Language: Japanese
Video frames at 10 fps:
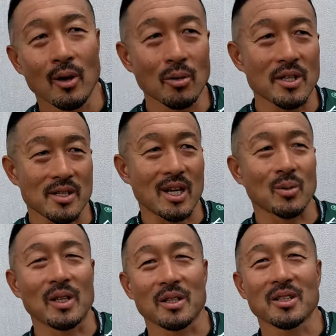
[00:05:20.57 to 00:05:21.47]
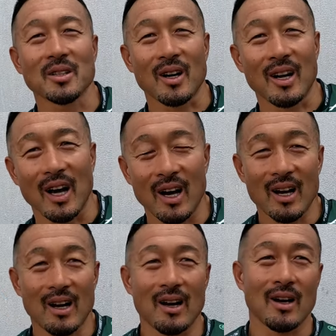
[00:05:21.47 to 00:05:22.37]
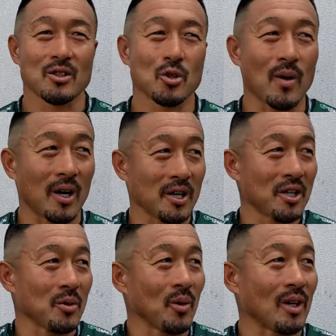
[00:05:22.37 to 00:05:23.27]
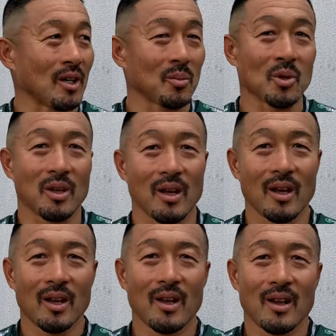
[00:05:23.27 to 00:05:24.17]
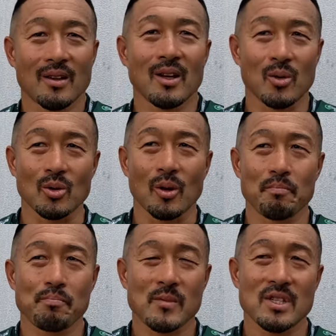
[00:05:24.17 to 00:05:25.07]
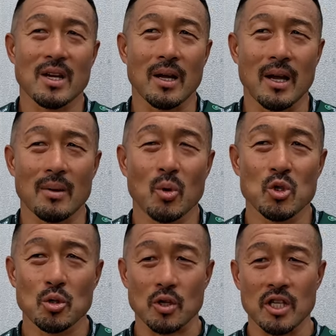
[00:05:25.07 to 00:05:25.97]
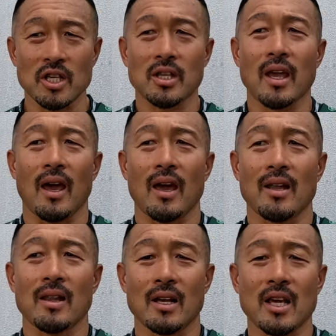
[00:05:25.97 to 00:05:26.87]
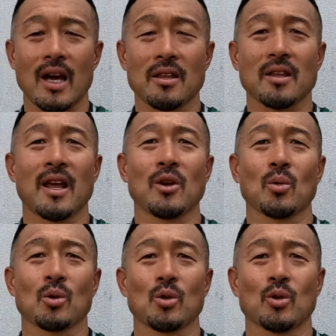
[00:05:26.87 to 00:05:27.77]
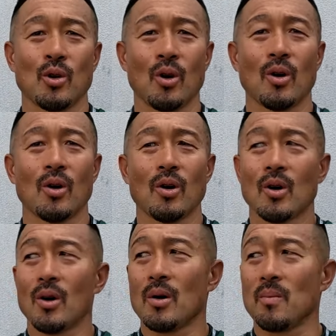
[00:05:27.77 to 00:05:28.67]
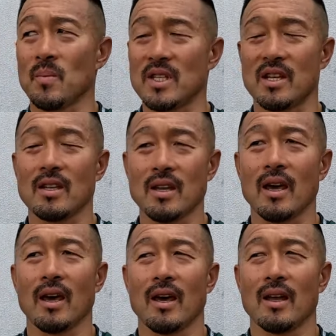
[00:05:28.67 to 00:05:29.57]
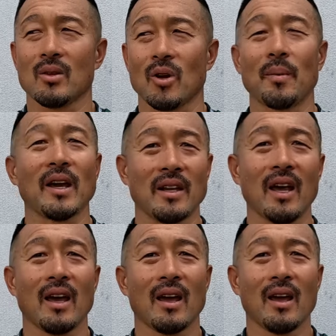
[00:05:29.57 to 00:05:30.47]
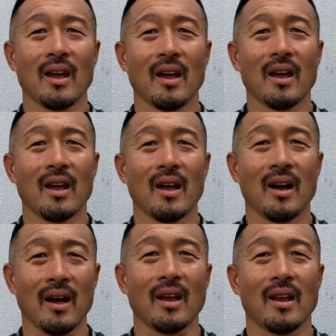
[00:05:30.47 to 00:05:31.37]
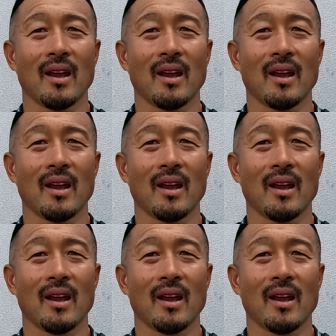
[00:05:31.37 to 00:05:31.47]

えロンですか?」とかって来てたから、はい、ああちょっと分かりにくいのかななるほどじゃあもうちょっと引いて泣き入ってないよっていうのを見せて。取ればいいねいいと思います、はい、